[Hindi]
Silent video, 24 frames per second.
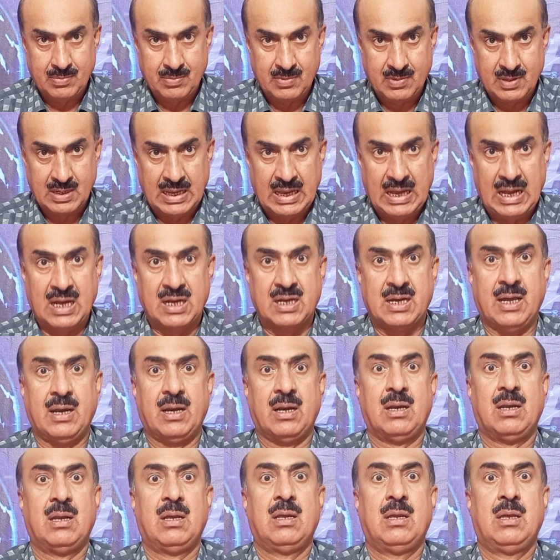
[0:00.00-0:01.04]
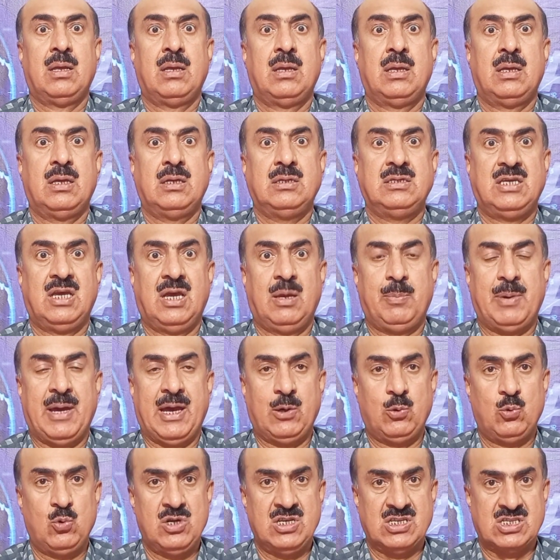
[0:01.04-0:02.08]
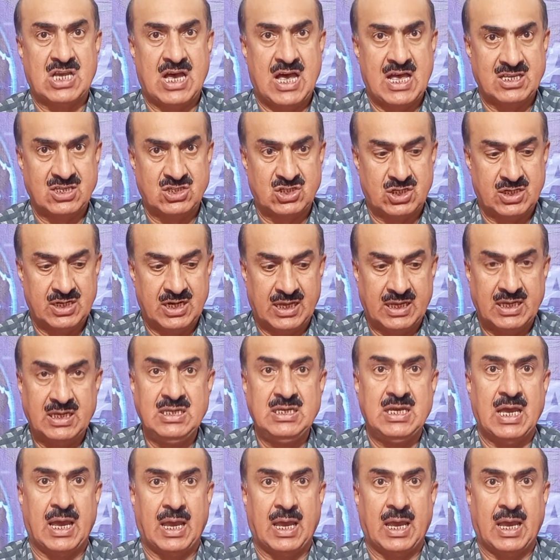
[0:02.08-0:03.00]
अगर ये बैरूनी साजिश नहीं है